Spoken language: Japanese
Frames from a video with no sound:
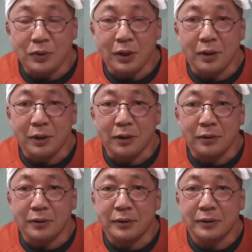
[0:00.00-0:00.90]
伊藤酒店
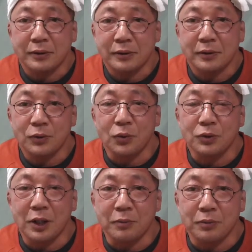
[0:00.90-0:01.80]

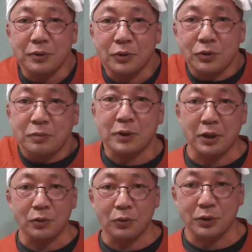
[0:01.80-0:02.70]
惣菜部一つま
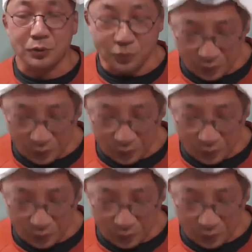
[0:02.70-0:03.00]
たよろしく